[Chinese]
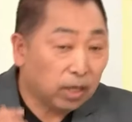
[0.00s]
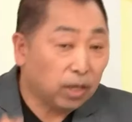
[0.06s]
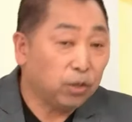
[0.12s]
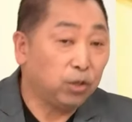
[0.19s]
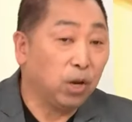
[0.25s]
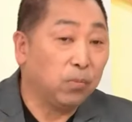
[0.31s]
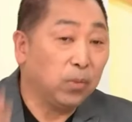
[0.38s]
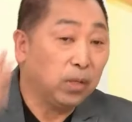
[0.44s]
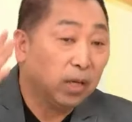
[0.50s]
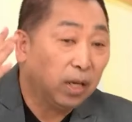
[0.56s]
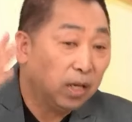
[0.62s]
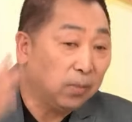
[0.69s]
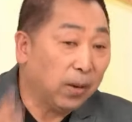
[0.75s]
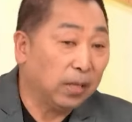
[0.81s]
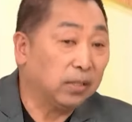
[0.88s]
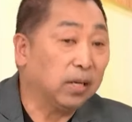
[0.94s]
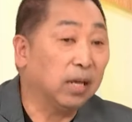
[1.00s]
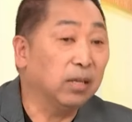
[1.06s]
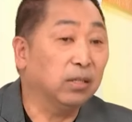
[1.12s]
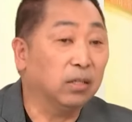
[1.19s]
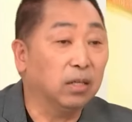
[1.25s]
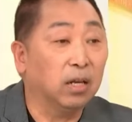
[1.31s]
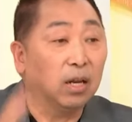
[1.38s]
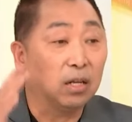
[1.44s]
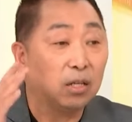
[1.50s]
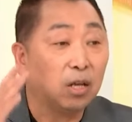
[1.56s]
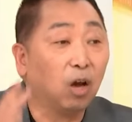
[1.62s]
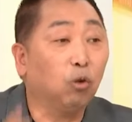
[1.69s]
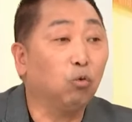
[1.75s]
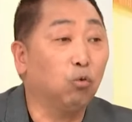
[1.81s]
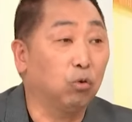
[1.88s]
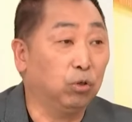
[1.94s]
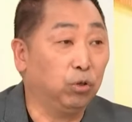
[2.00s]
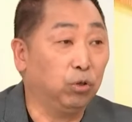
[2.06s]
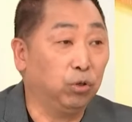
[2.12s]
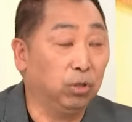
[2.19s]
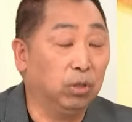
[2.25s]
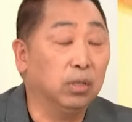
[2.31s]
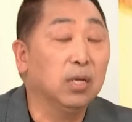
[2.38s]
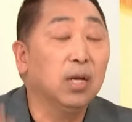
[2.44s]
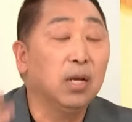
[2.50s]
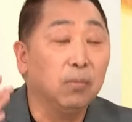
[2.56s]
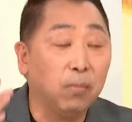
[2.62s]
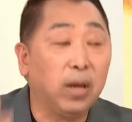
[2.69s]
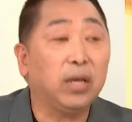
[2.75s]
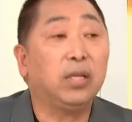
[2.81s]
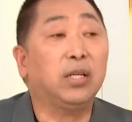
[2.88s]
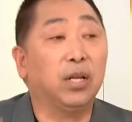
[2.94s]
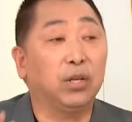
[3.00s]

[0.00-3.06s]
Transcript: 此，这个声明的一百三十四点要落实，每